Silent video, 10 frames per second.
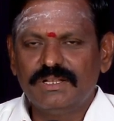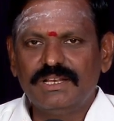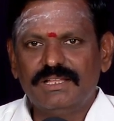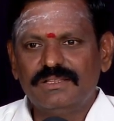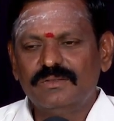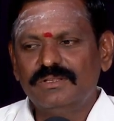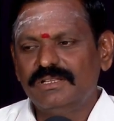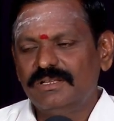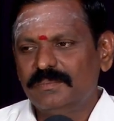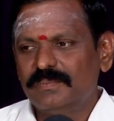இல்லை
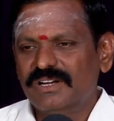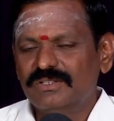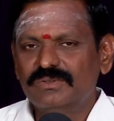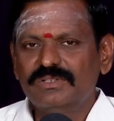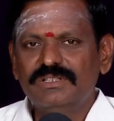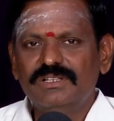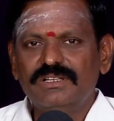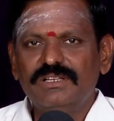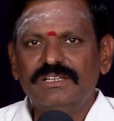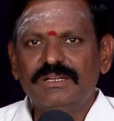அதாவது பழசு வந்து
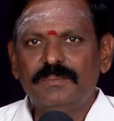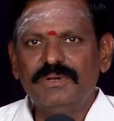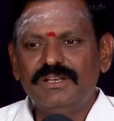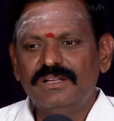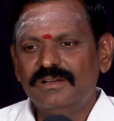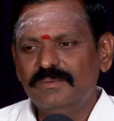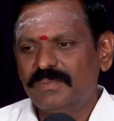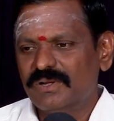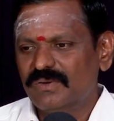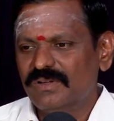
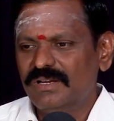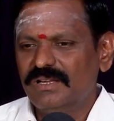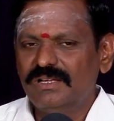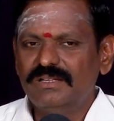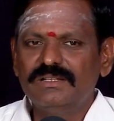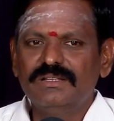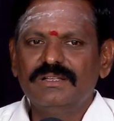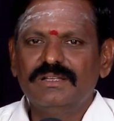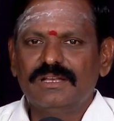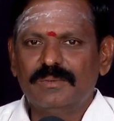எப்படினாலும் பரவாயில்ல
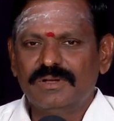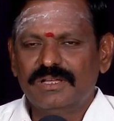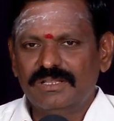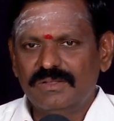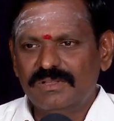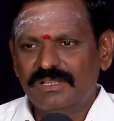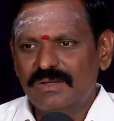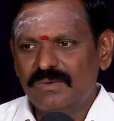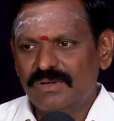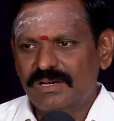நமக்கு அந்த வந்து
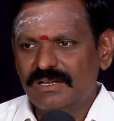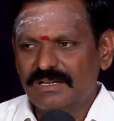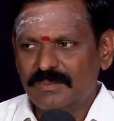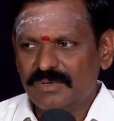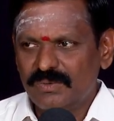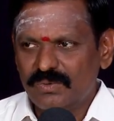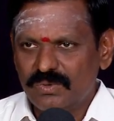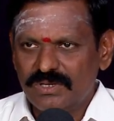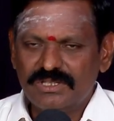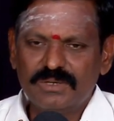அவங்கள நமக்கு இவங்க
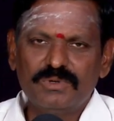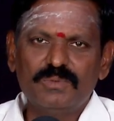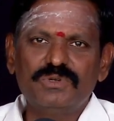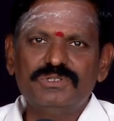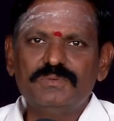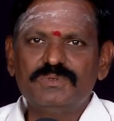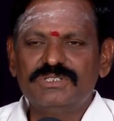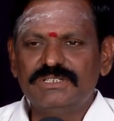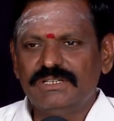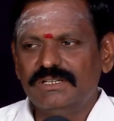கூட திருமணம் முடிஞ்சு
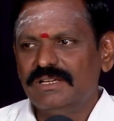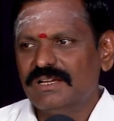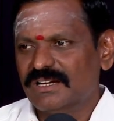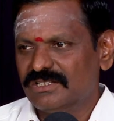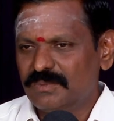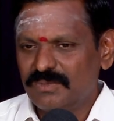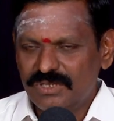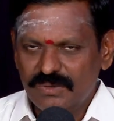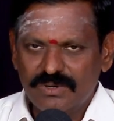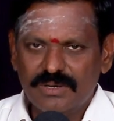போச்சு கடைசி
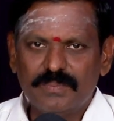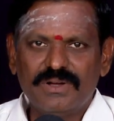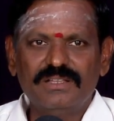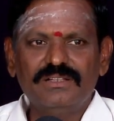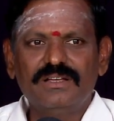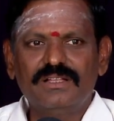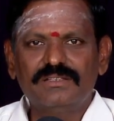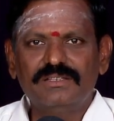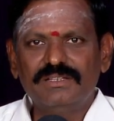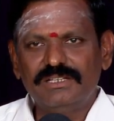மட்டும் இவங்களை
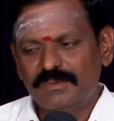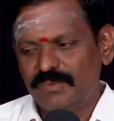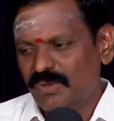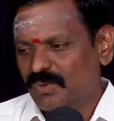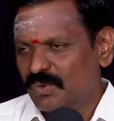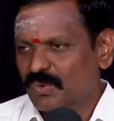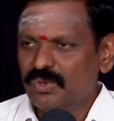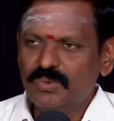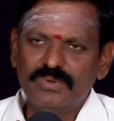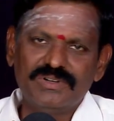பாதுகாத்து எப்படியோ ஒன்று
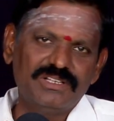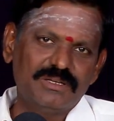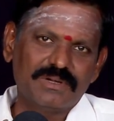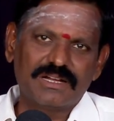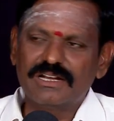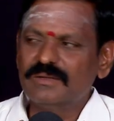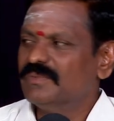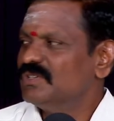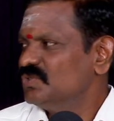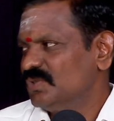கொண்டு போக வேண்டியது நம்ம
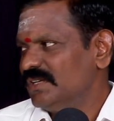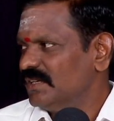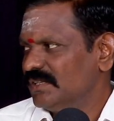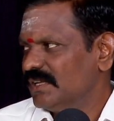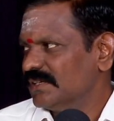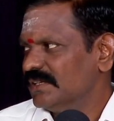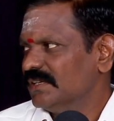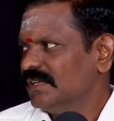கடமைன்னு சொல்லி இருந்தாங்க